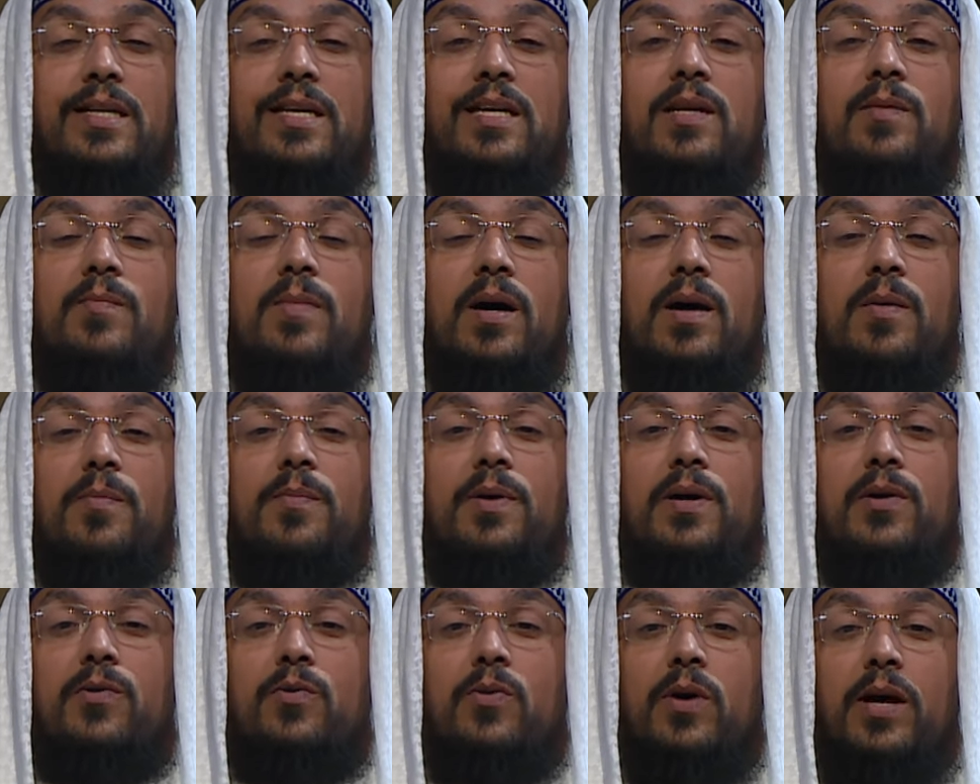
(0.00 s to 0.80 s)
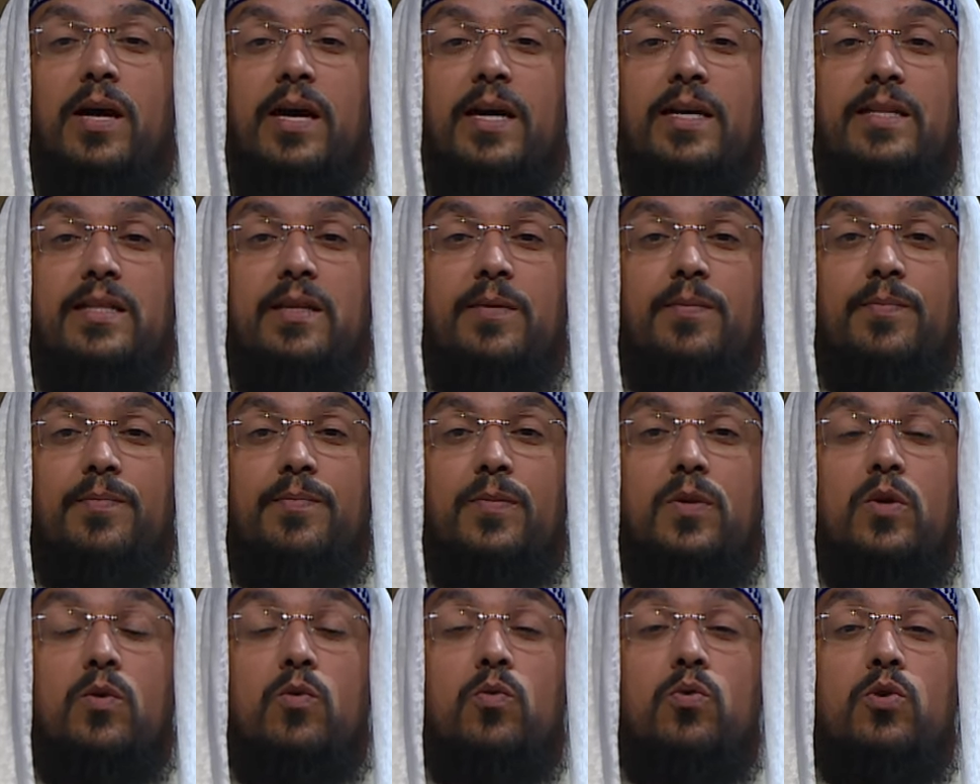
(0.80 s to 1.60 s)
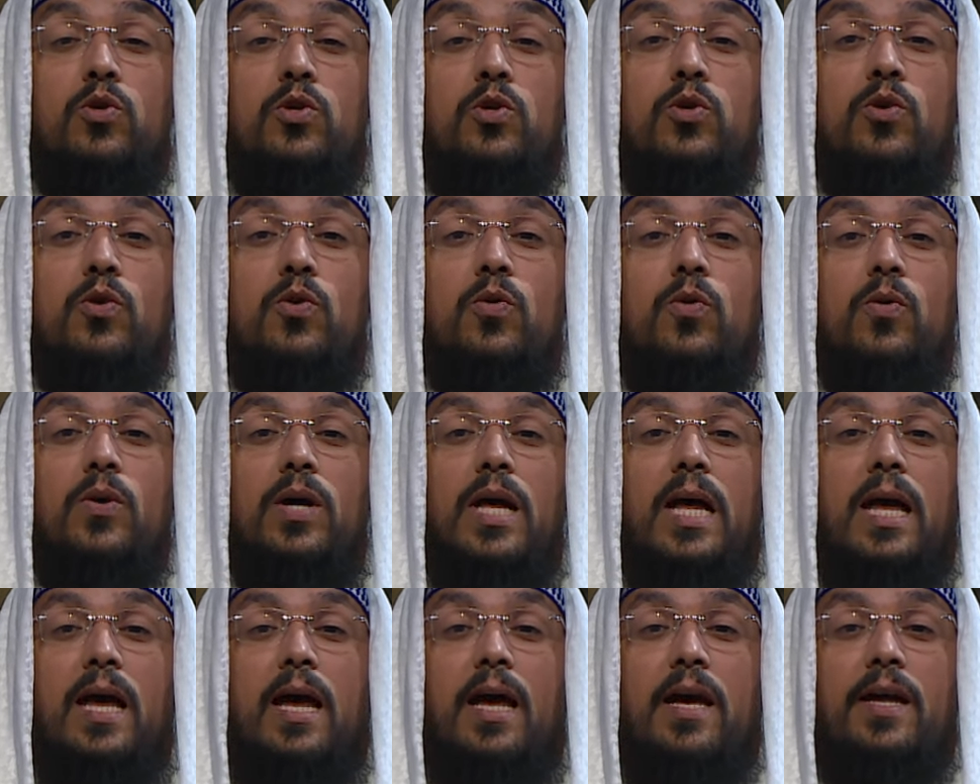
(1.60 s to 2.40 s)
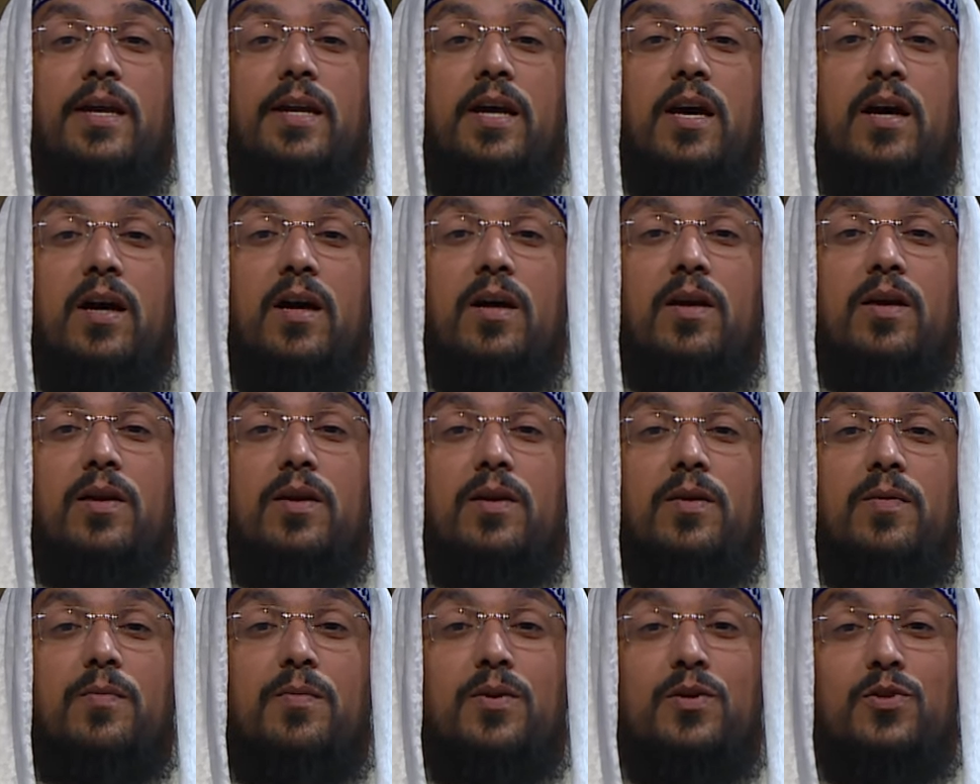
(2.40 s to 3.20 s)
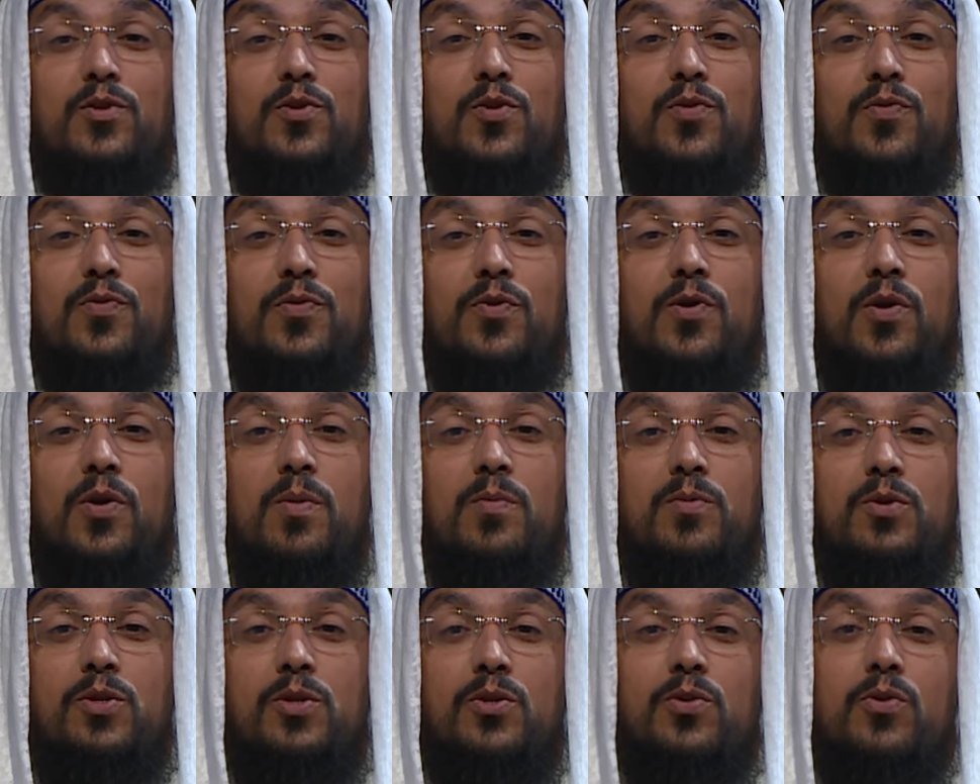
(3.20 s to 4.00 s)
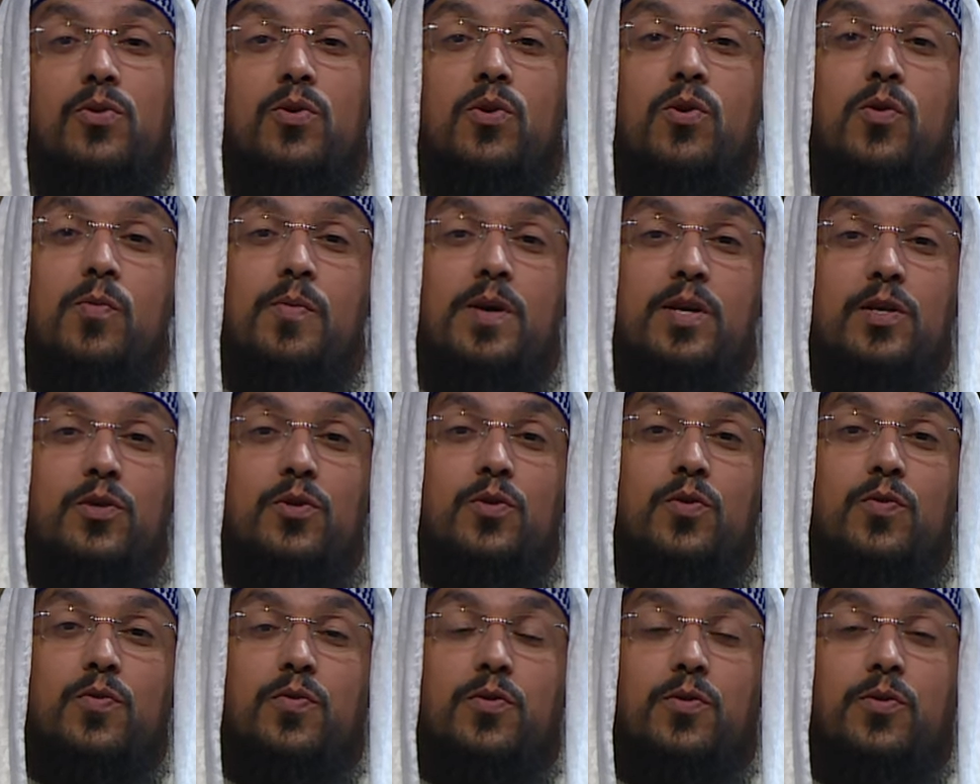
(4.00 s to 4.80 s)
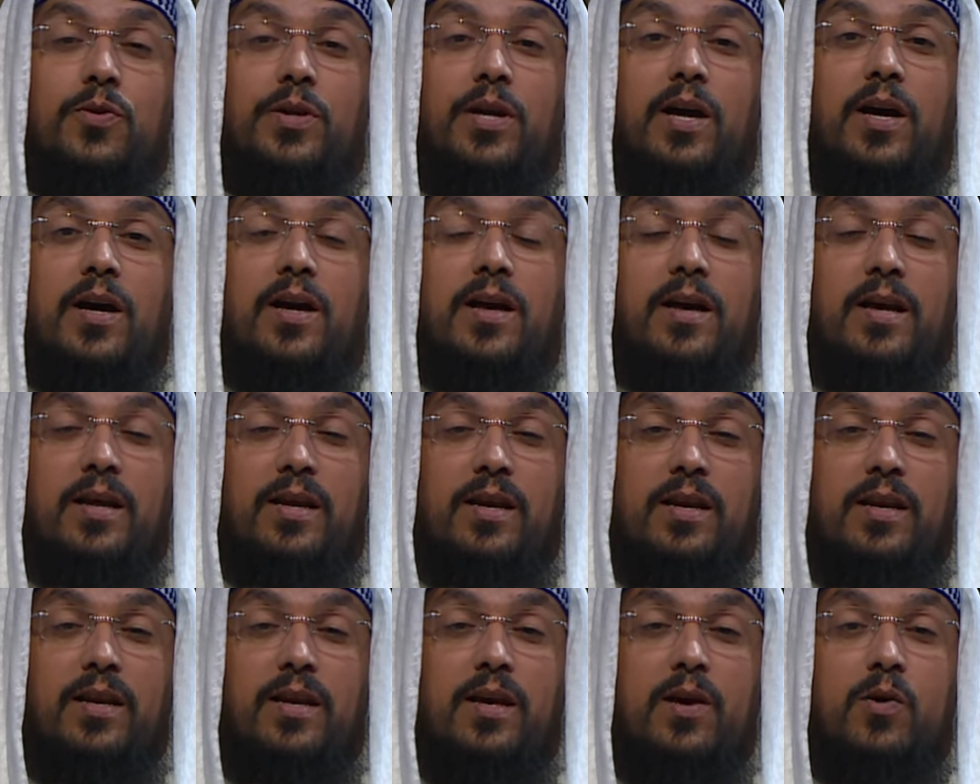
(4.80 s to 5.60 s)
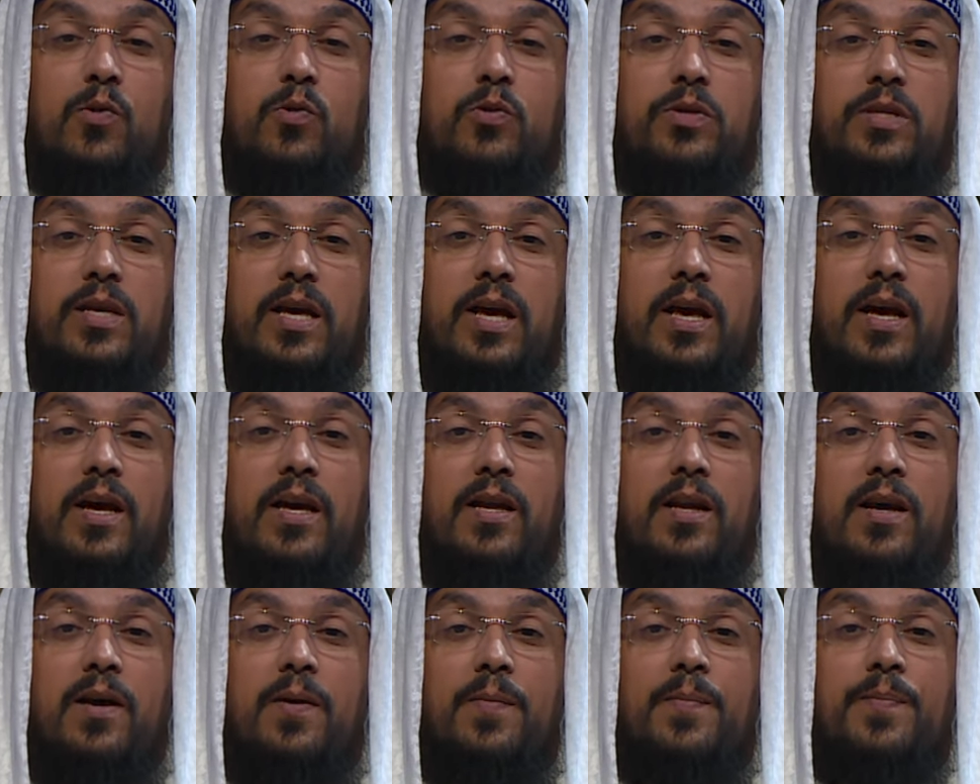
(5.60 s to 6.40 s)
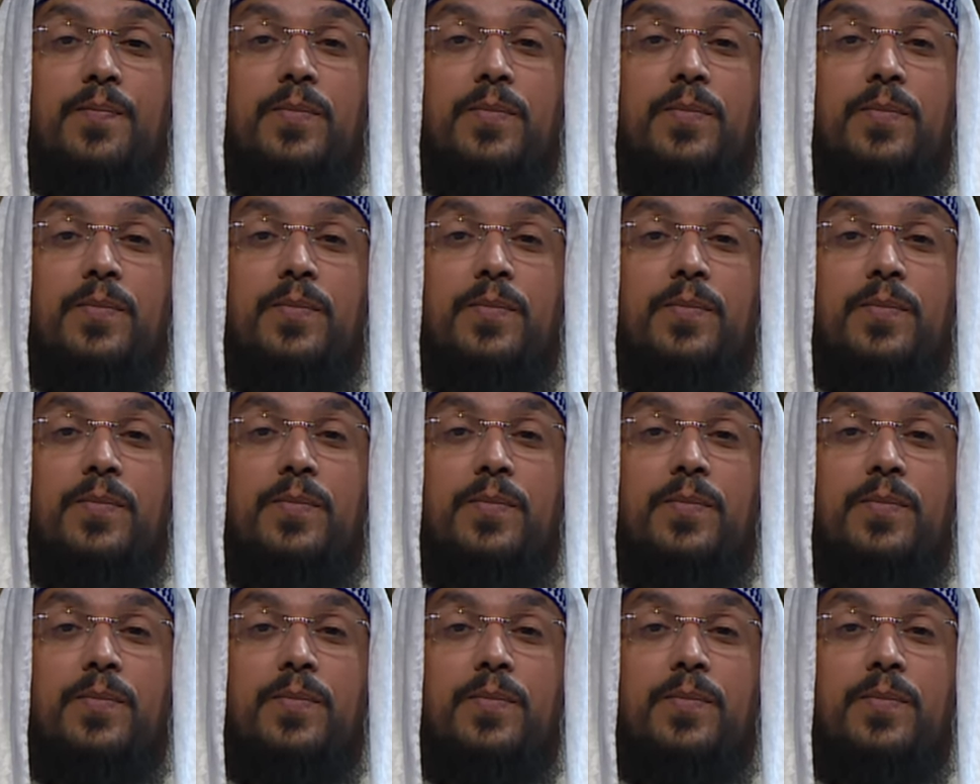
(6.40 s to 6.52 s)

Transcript: كما بنو آدم وشنو حنا ما نشوفوهمش وهما يشوفونا قال الله تعالى